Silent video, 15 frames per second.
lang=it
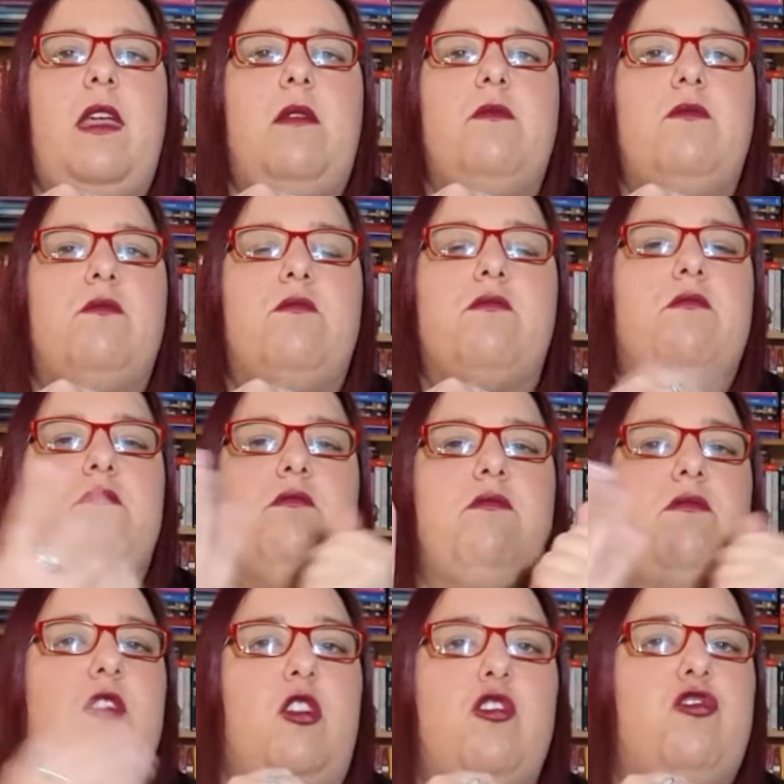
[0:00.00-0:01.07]
ehm,
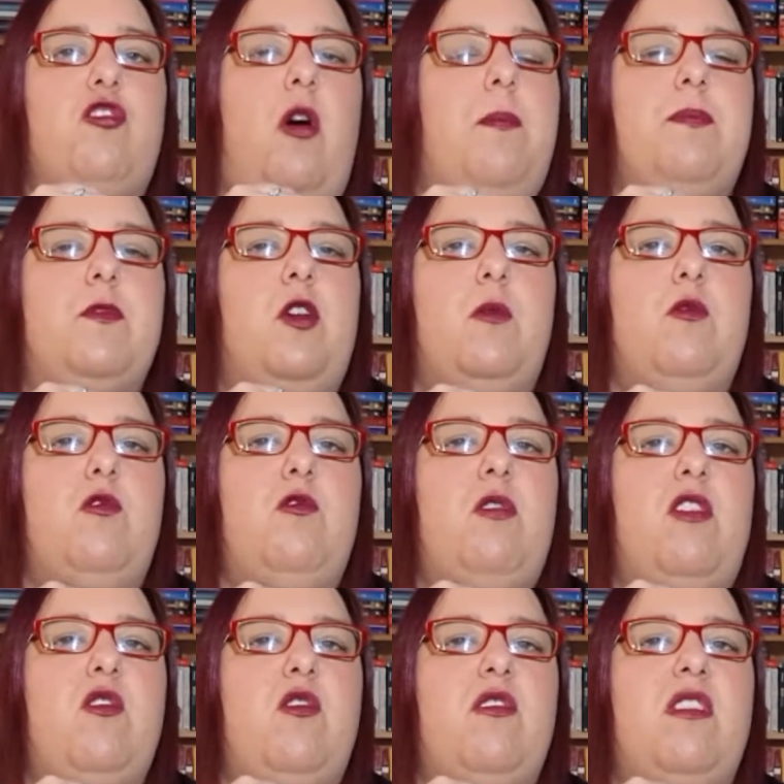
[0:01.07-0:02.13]
non lo so,
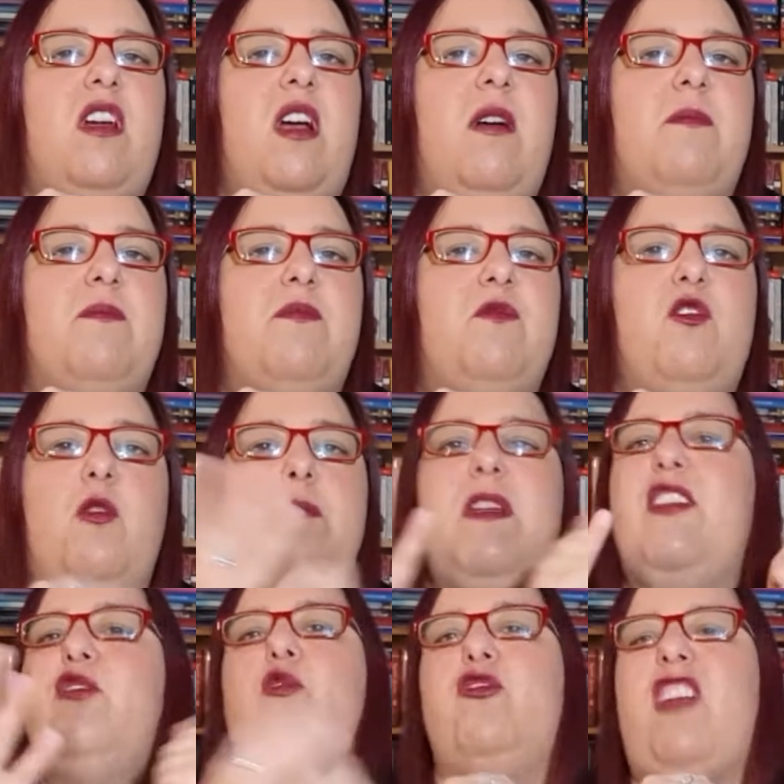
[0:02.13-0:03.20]
comunque non, eh, non,
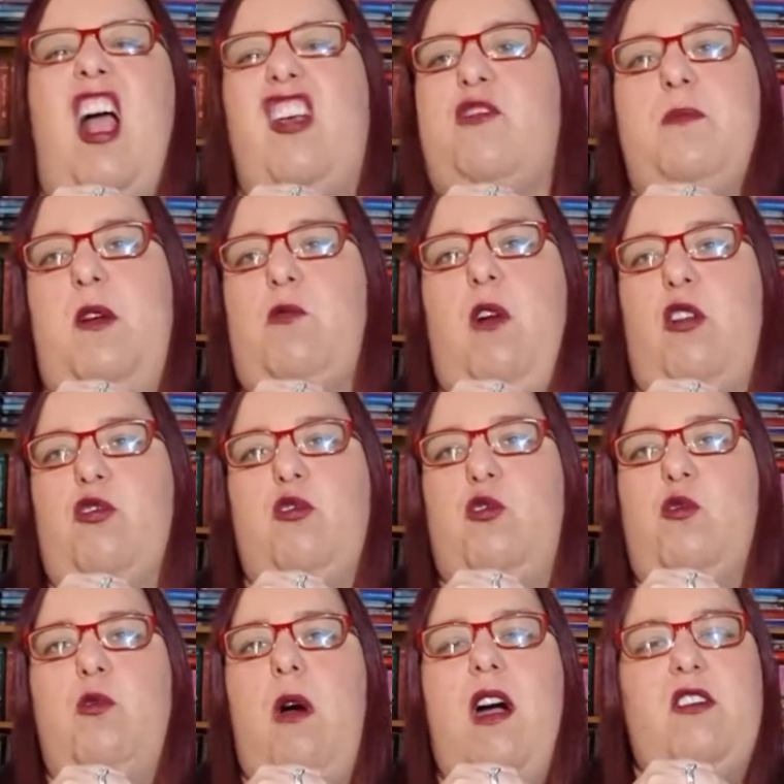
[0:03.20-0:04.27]
mi entusiasma quando
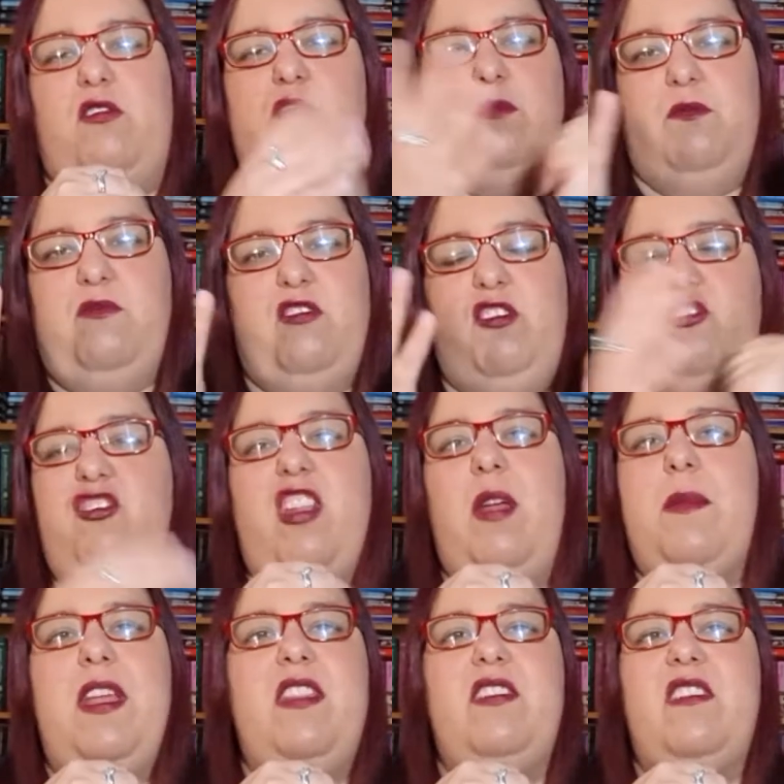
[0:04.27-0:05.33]
lo guardo.
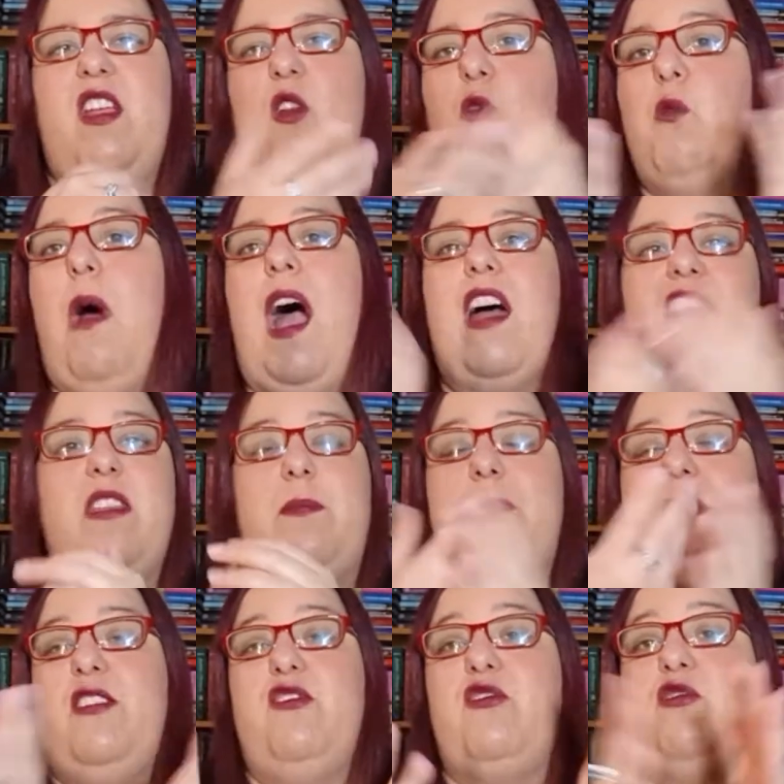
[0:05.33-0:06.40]
Sinceramente lo guardo e
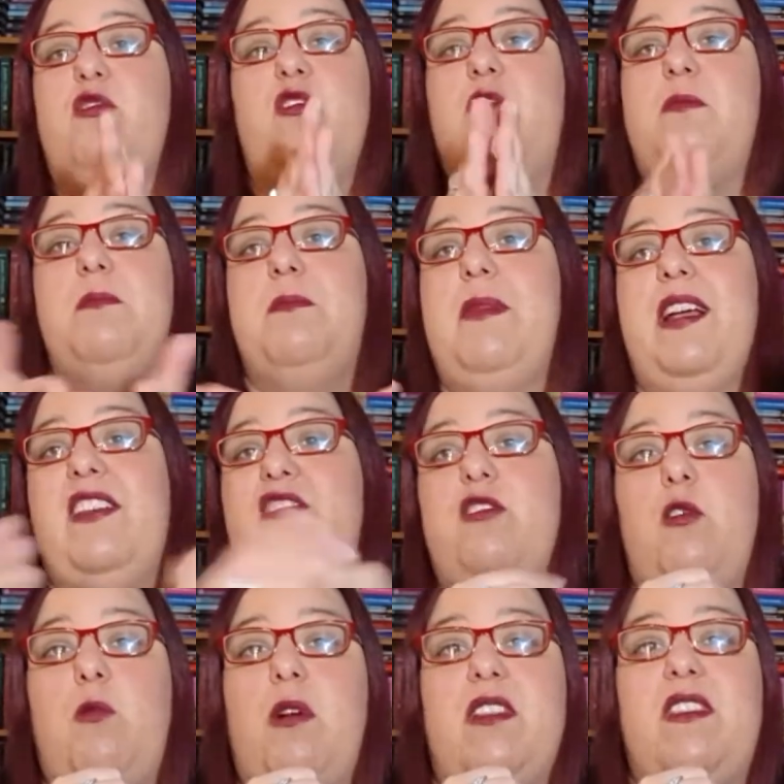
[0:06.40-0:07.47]
penso, ma che
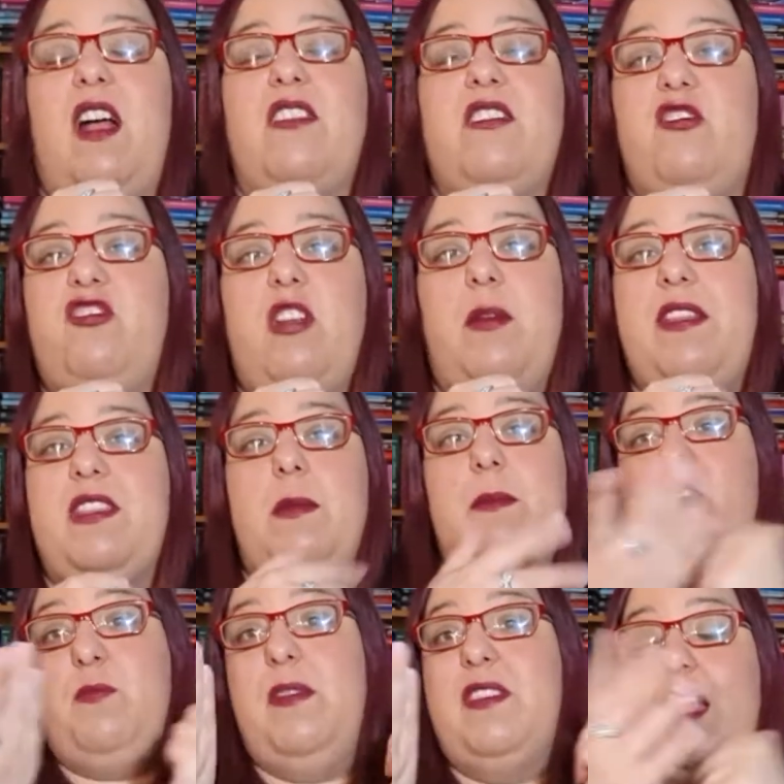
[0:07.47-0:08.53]
sto a guardare? Sinceramente
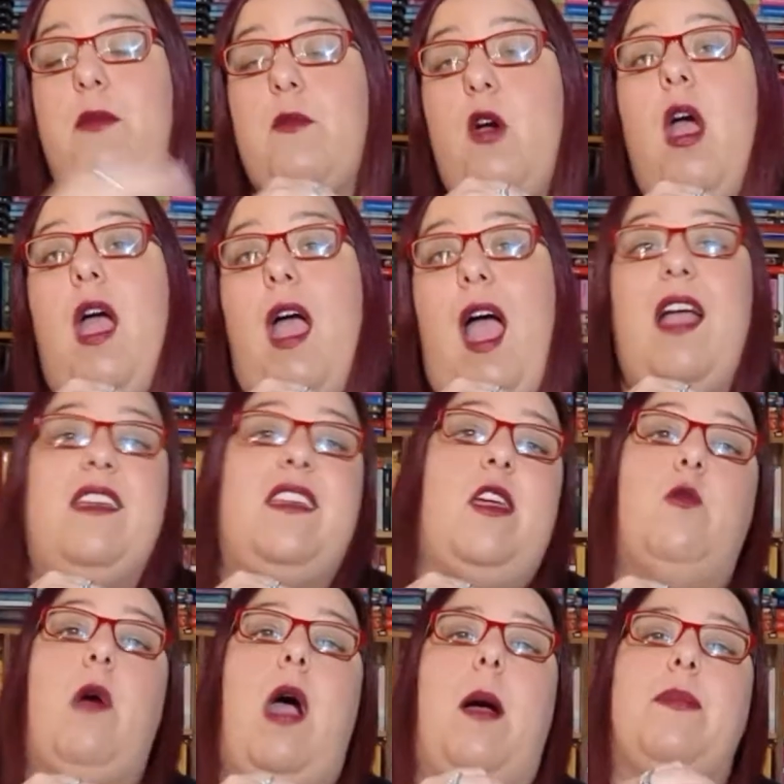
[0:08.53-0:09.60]
mi aspettavo
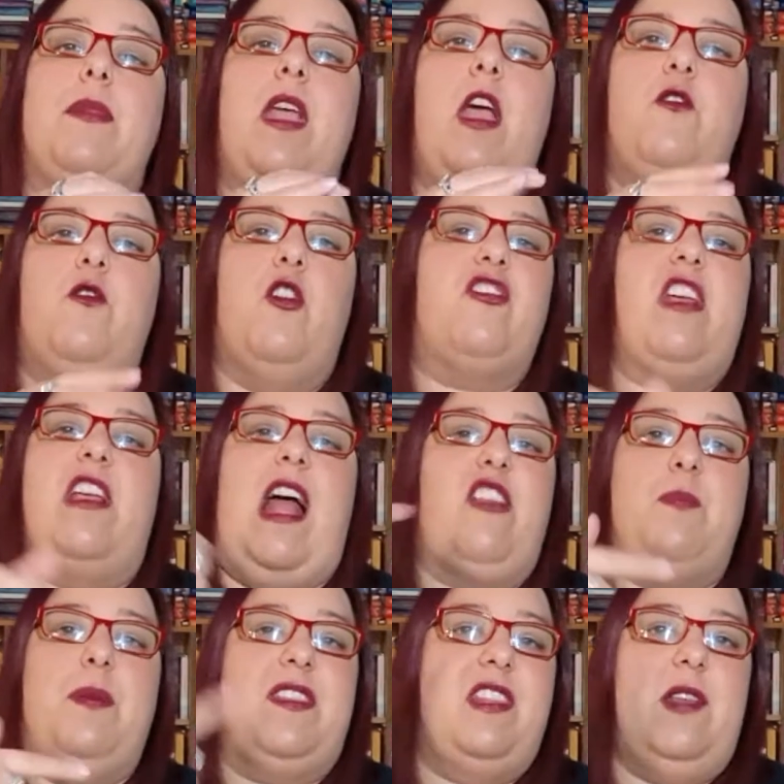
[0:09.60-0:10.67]
anche qua, forse
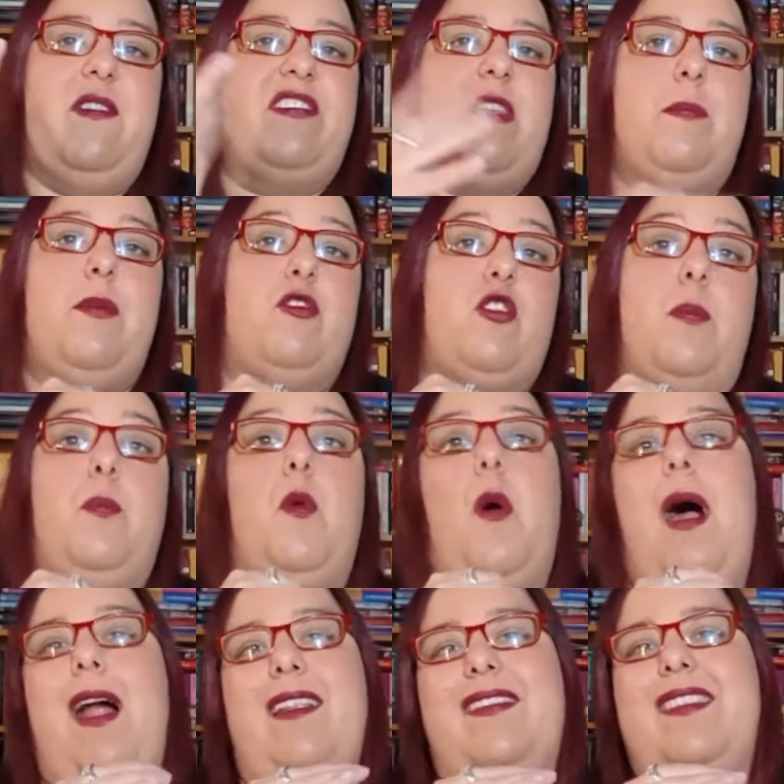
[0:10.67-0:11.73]
aspettative sempre troppo
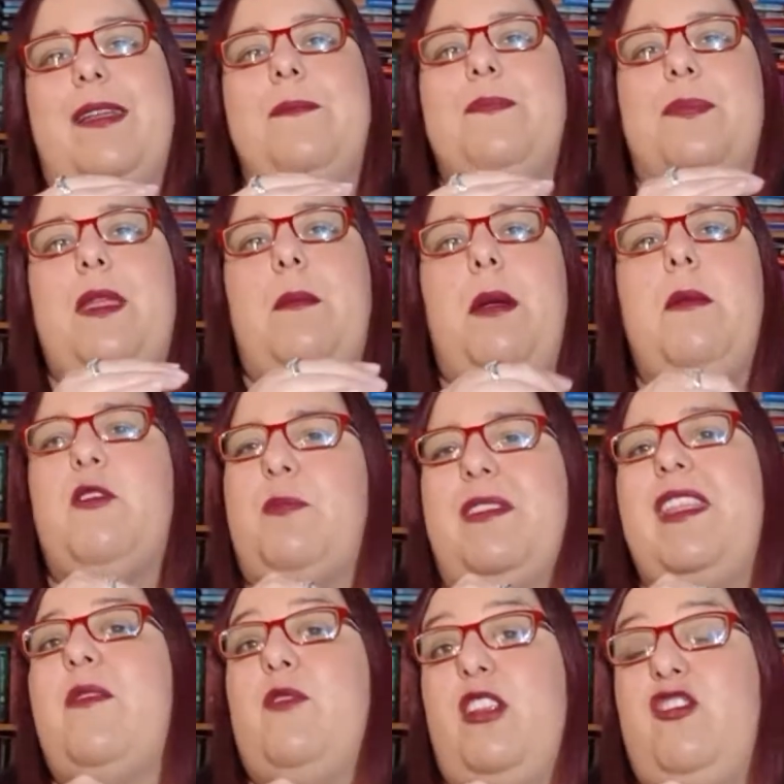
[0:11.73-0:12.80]
alte, ma mi
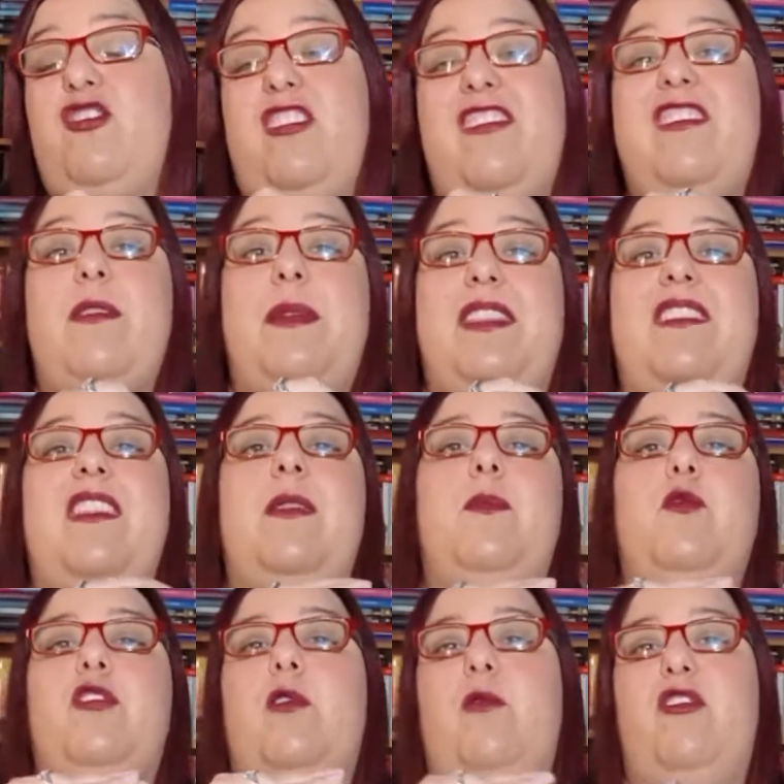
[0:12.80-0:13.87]
aspettavo leggerissimamente di
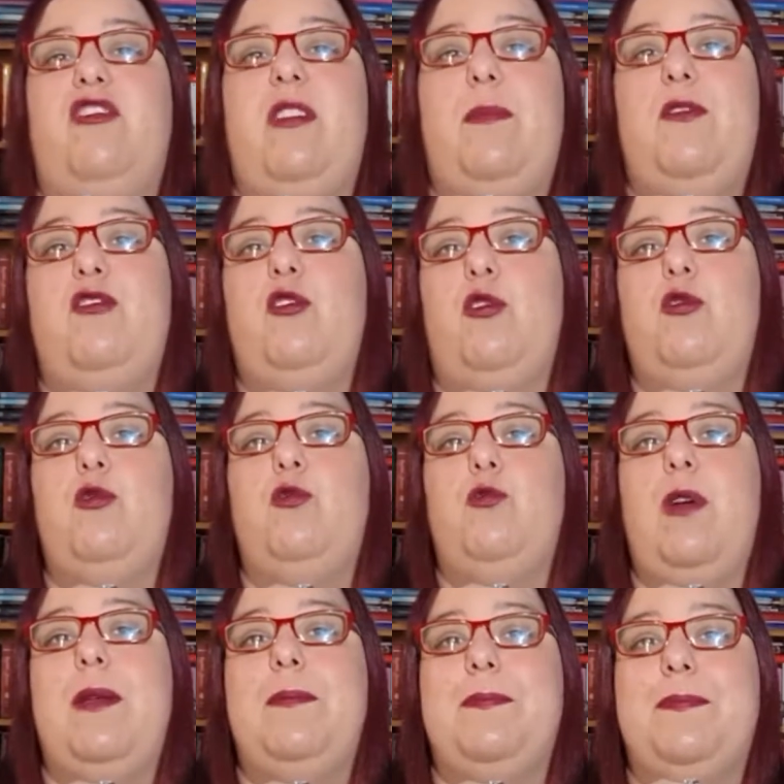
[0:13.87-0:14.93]
più da questo episodio
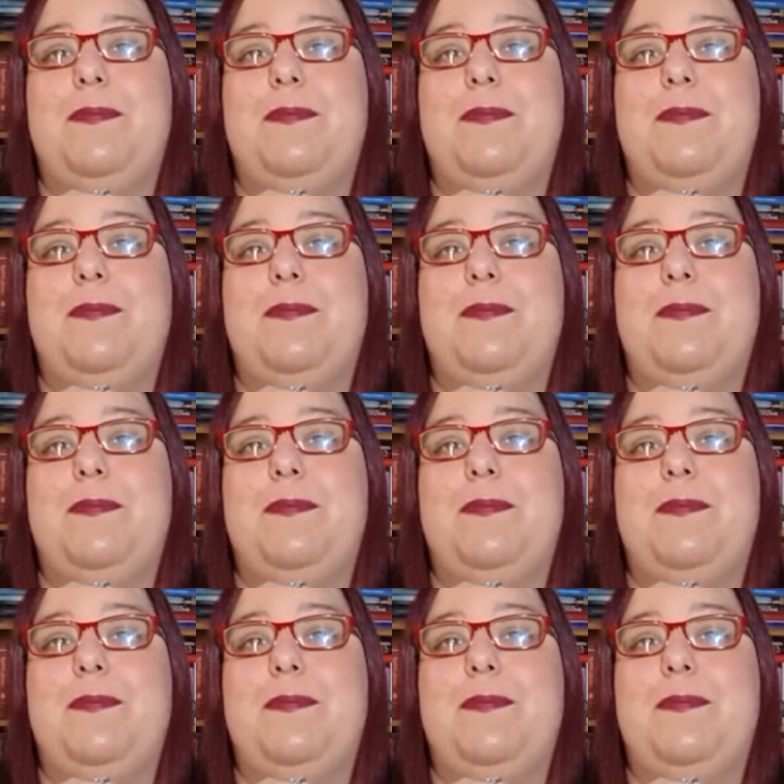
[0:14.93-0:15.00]
2.